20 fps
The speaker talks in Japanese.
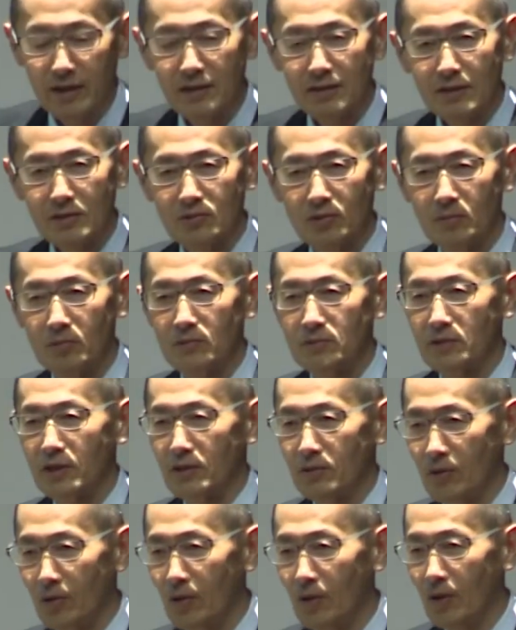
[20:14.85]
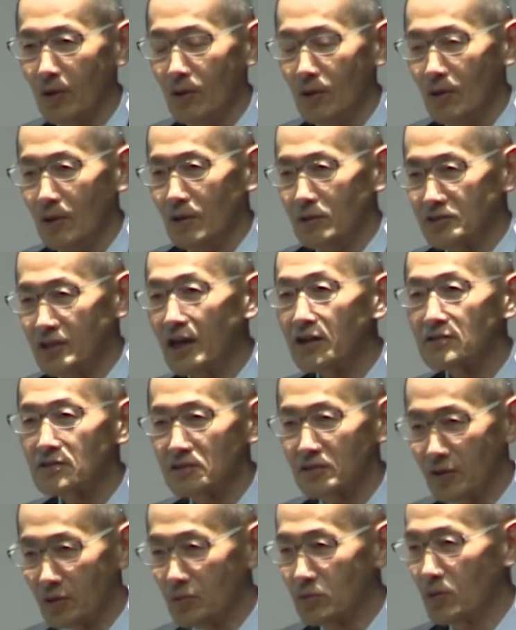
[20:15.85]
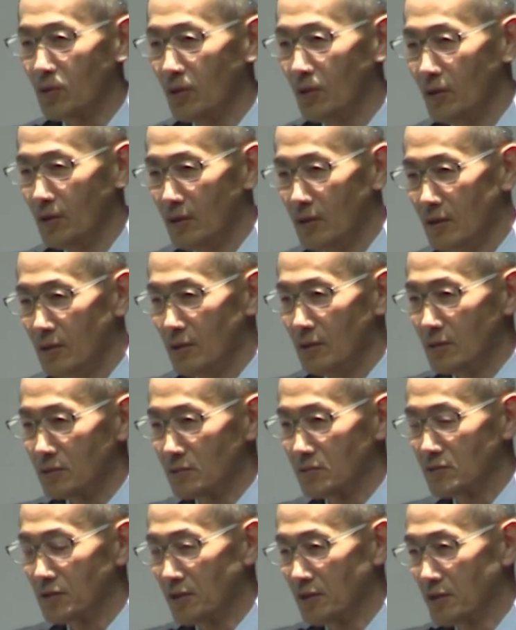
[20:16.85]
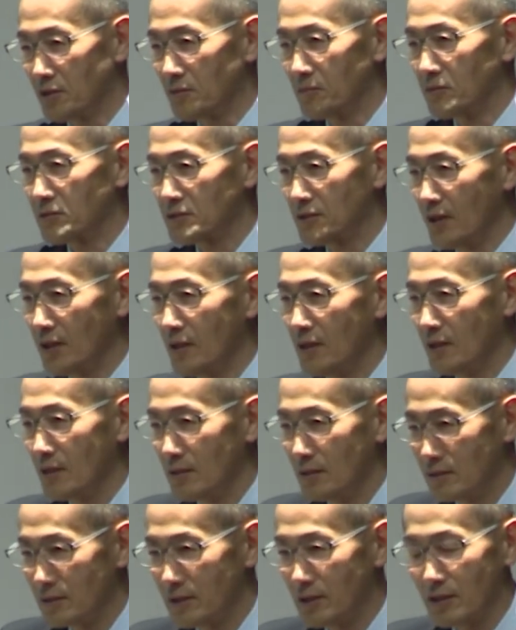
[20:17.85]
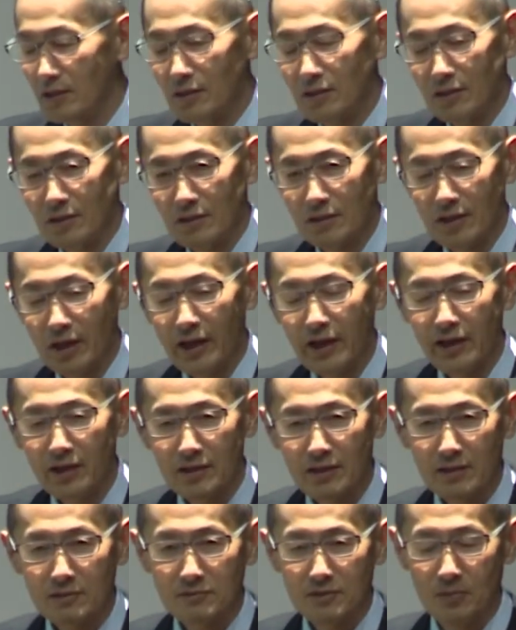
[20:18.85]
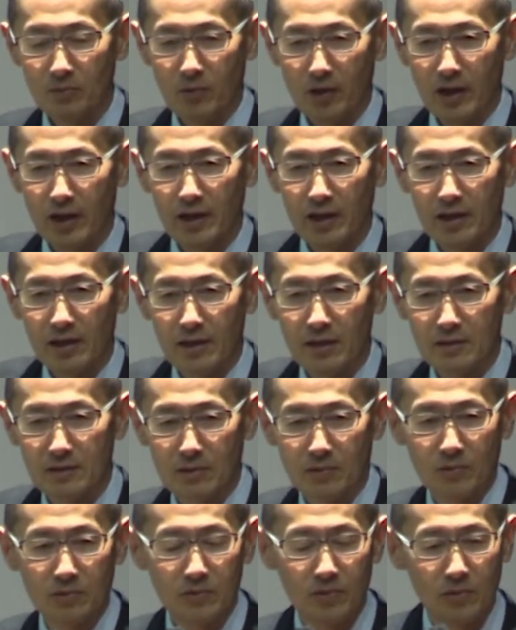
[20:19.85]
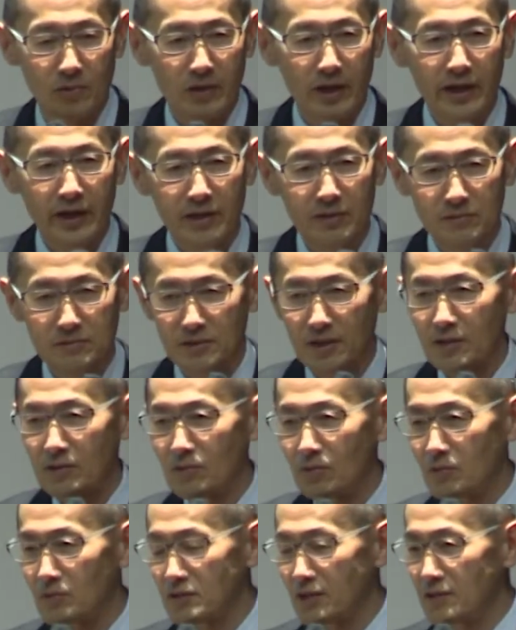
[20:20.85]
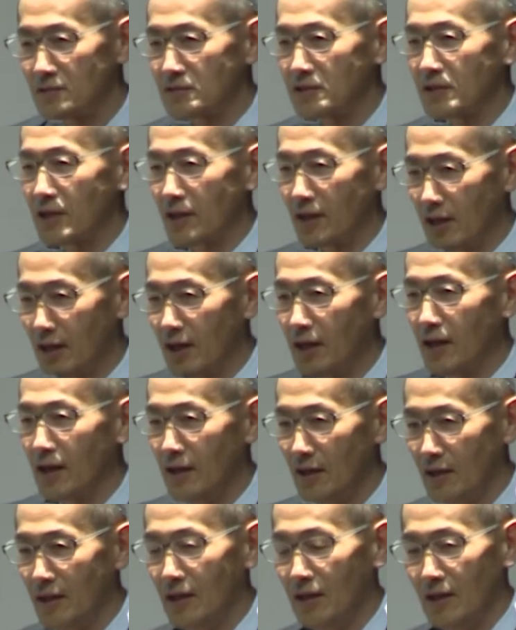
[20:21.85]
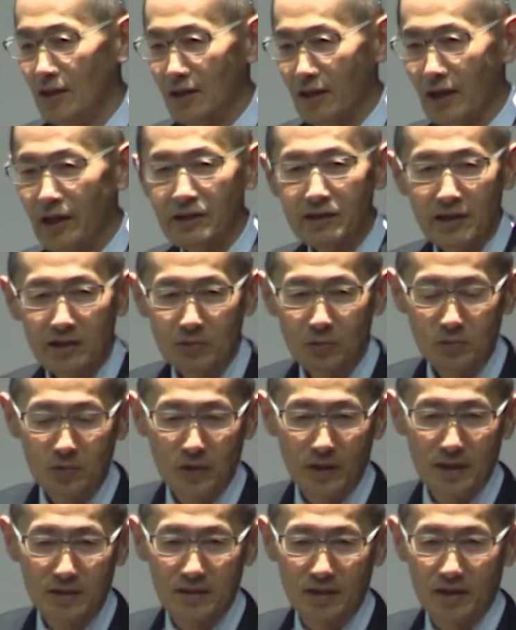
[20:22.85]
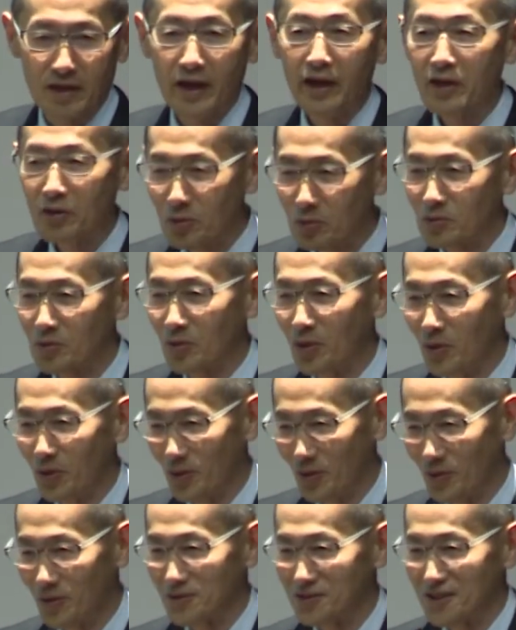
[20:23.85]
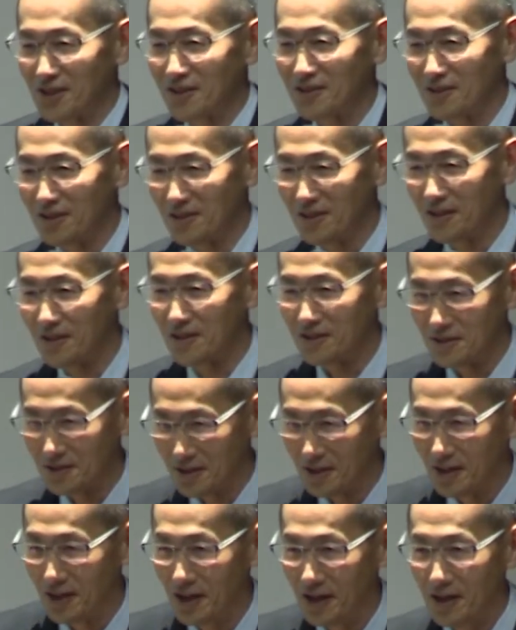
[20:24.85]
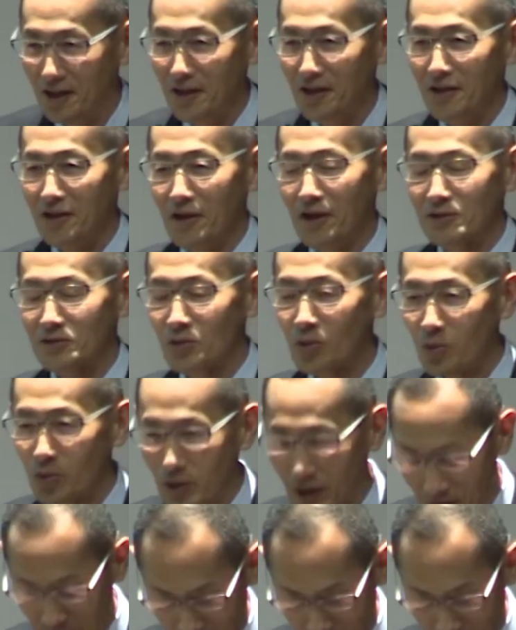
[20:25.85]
変だと思うけどチャンスだよと言っていただきましたで、えー、変えたくても変えなかったことを変える絶好のチャンスだから変えたいことがあったら変えろとおっしゃっていただいてあそうか